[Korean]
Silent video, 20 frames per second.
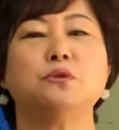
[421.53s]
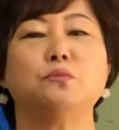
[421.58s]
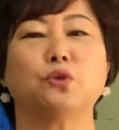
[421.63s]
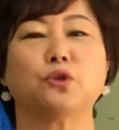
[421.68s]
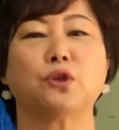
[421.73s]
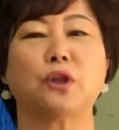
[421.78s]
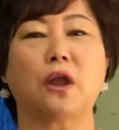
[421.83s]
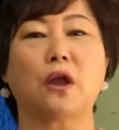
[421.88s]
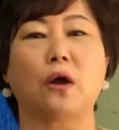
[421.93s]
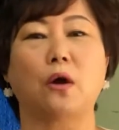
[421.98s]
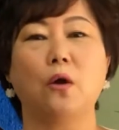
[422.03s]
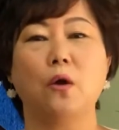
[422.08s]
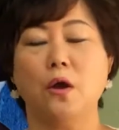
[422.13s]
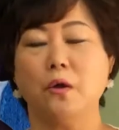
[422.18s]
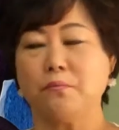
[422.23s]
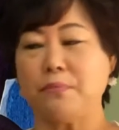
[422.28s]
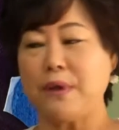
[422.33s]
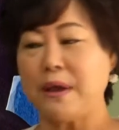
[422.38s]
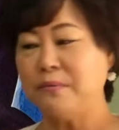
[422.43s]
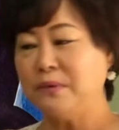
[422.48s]
못해요.
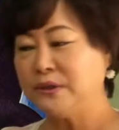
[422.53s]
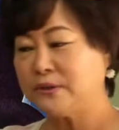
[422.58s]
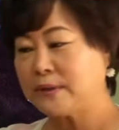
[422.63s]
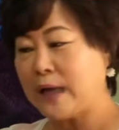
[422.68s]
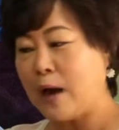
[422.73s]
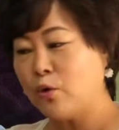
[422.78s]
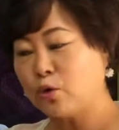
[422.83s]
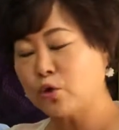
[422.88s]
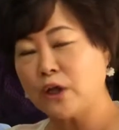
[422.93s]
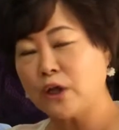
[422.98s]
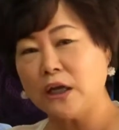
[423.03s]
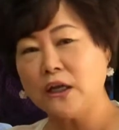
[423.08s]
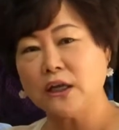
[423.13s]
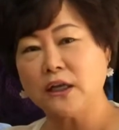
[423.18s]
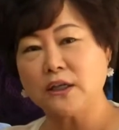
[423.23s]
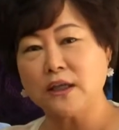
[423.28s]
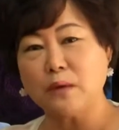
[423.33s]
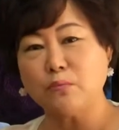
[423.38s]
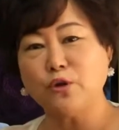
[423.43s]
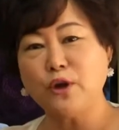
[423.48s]
뱀은 땅으로 다니기
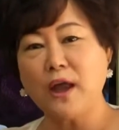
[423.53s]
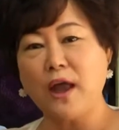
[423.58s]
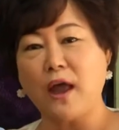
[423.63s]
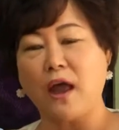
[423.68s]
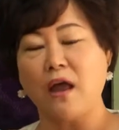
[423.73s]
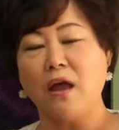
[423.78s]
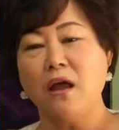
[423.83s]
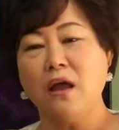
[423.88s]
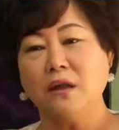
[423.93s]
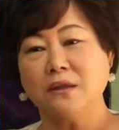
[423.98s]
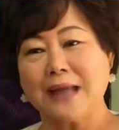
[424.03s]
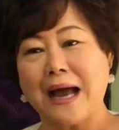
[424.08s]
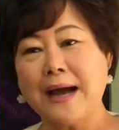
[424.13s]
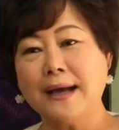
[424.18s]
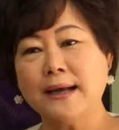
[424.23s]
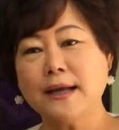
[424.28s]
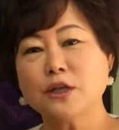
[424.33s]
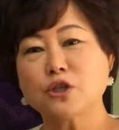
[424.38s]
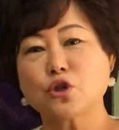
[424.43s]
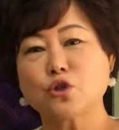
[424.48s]
때문에
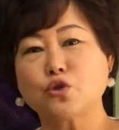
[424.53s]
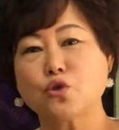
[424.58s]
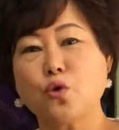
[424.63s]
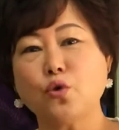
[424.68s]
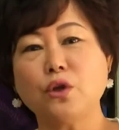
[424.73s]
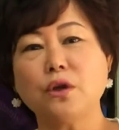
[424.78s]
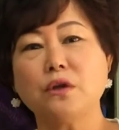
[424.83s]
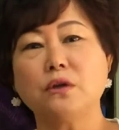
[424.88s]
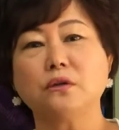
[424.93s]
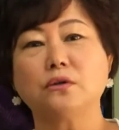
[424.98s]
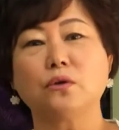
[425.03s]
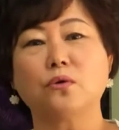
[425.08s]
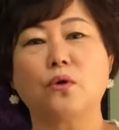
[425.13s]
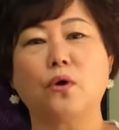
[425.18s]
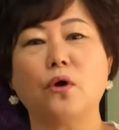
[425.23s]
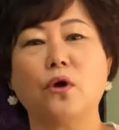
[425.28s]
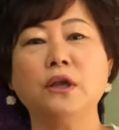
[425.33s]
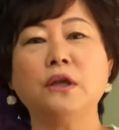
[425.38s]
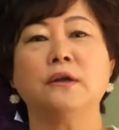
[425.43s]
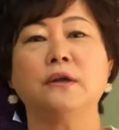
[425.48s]
땅에서 소리를
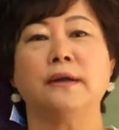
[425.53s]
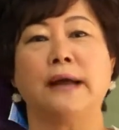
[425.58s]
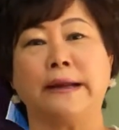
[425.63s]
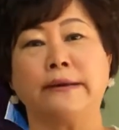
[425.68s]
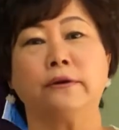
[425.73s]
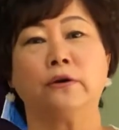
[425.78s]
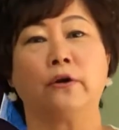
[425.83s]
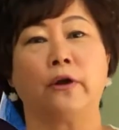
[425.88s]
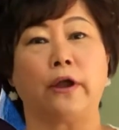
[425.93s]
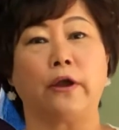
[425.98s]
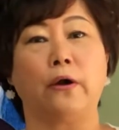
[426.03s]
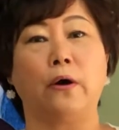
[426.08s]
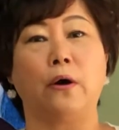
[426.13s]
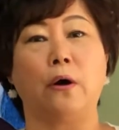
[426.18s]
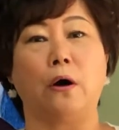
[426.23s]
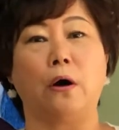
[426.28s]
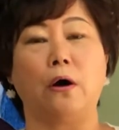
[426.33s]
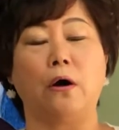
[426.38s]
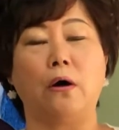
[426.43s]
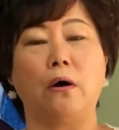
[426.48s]
듣고요, 일어나는
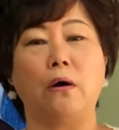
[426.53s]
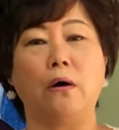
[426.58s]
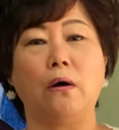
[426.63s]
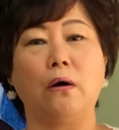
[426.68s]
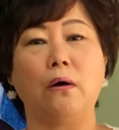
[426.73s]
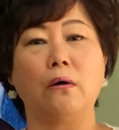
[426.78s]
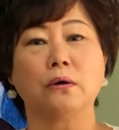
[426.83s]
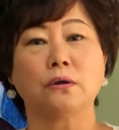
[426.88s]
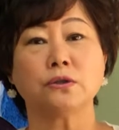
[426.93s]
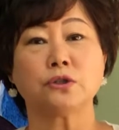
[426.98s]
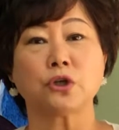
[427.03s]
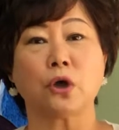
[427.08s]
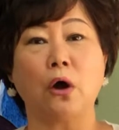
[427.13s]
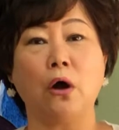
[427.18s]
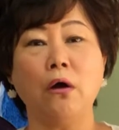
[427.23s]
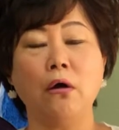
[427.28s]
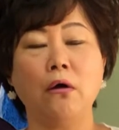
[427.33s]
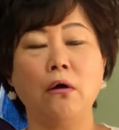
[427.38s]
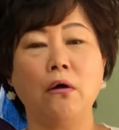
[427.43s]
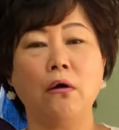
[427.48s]
거예요.
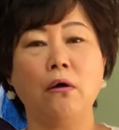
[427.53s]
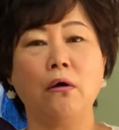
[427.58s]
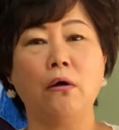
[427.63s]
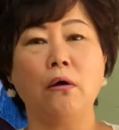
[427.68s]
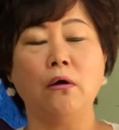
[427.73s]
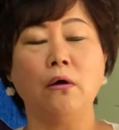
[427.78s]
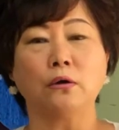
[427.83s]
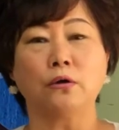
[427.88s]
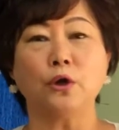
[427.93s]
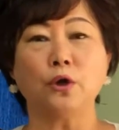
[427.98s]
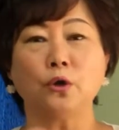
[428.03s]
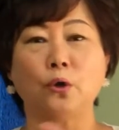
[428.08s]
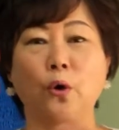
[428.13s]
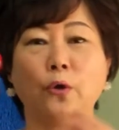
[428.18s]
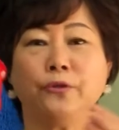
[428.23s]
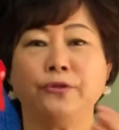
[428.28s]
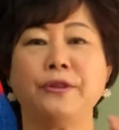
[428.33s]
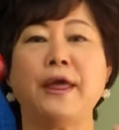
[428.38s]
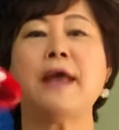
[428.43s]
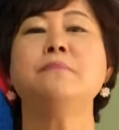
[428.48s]
그죠?
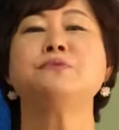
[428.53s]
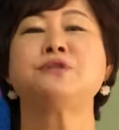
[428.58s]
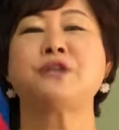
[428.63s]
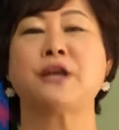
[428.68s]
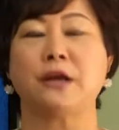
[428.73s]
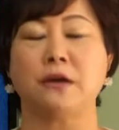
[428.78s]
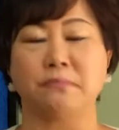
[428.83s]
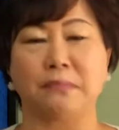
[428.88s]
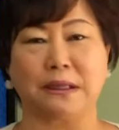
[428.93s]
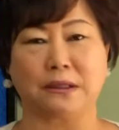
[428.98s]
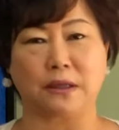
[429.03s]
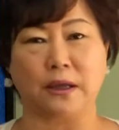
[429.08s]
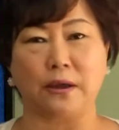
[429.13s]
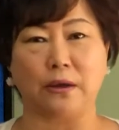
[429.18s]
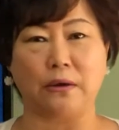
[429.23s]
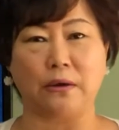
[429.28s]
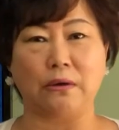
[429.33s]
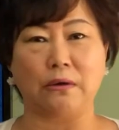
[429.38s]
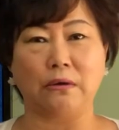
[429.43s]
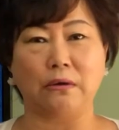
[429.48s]
그리고 냄새를
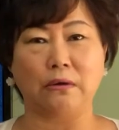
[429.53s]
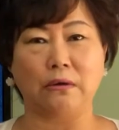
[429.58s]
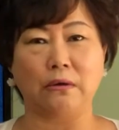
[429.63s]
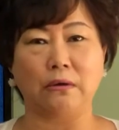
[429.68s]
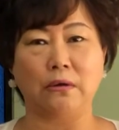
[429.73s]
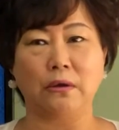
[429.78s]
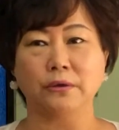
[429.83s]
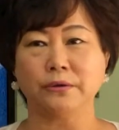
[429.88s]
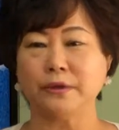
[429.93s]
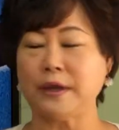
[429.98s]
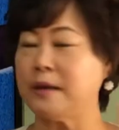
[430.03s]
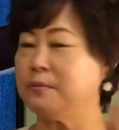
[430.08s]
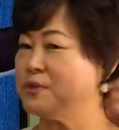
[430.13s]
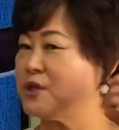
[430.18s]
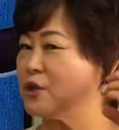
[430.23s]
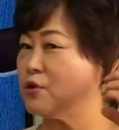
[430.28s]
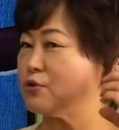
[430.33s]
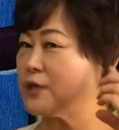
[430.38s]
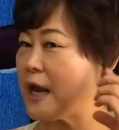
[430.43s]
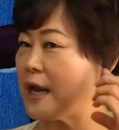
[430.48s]
맡아요.
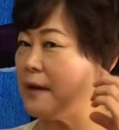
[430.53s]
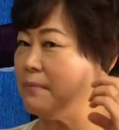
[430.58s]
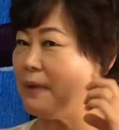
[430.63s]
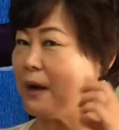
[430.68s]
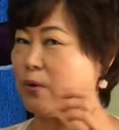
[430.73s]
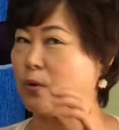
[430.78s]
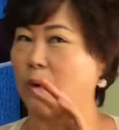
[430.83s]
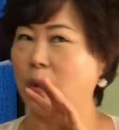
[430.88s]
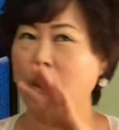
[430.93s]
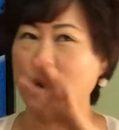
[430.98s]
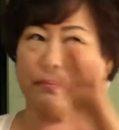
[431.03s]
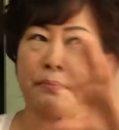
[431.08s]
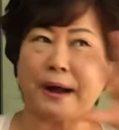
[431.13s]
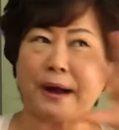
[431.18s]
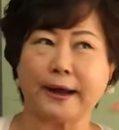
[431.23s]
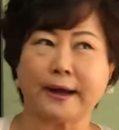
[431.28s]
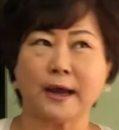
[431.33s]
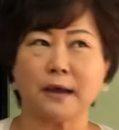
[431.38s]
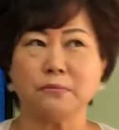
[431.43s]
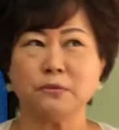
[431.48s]
냄새도 잘 맡고
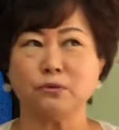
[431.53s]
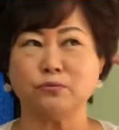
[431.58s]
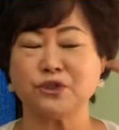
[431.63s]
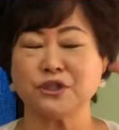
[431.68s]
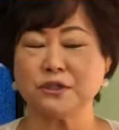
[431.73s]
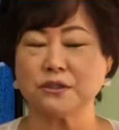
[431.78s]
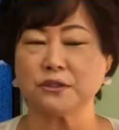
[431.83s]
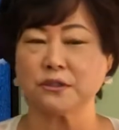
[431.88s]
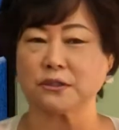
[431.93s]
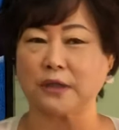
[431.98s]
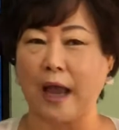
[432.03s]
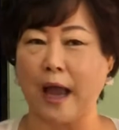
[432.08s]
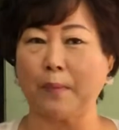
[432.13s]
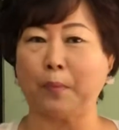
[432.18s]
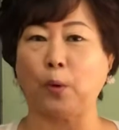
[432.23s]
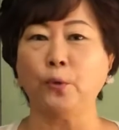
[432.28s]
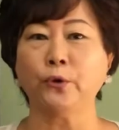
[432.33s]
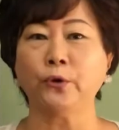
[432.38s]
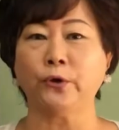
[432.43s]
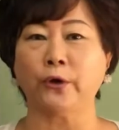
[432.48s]
바람이 움직이는 거 다
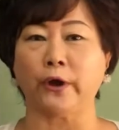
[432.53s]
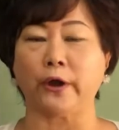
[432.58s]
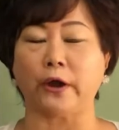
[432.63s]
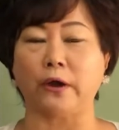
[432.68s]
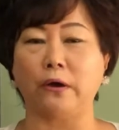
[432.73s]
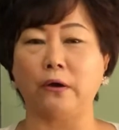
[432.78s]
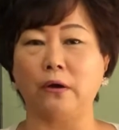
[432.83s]
보는 거야.